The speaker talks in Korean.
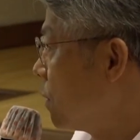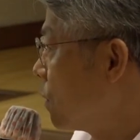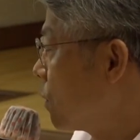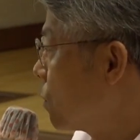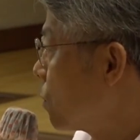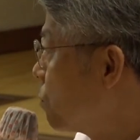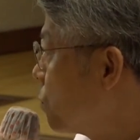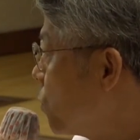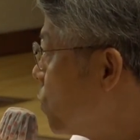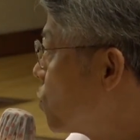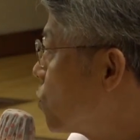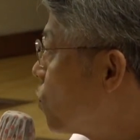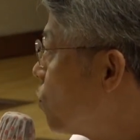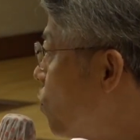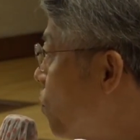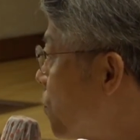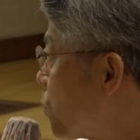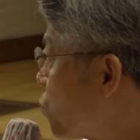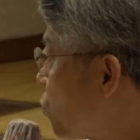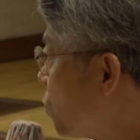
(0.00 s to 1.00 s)
그럼
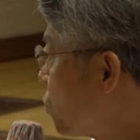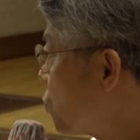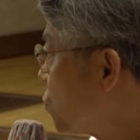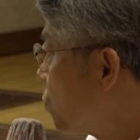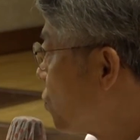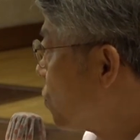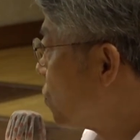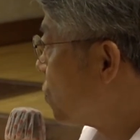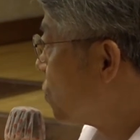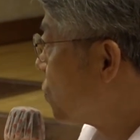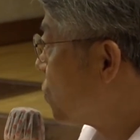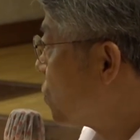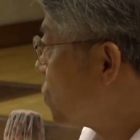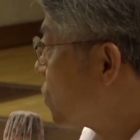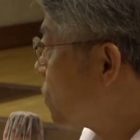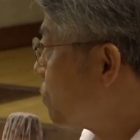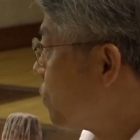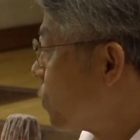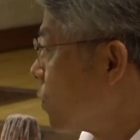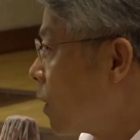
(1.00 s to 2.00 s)
1.5배 줘야죠.
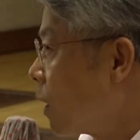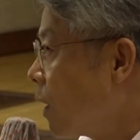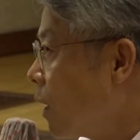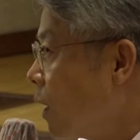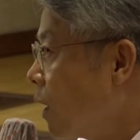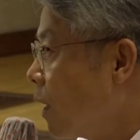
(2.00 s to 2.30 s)
지금보다.